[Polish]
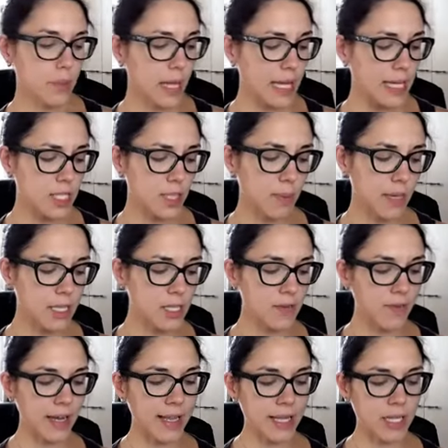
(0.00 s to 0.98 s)
Jest to bardzo
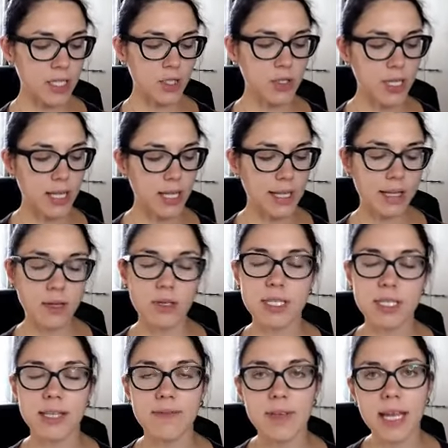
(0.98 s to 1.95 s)
fajna książka, dlatego że
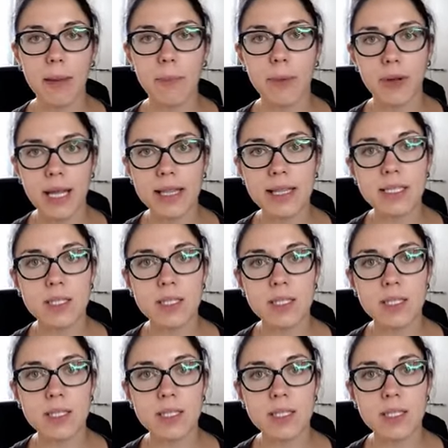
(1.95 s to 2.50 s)
zawiera porady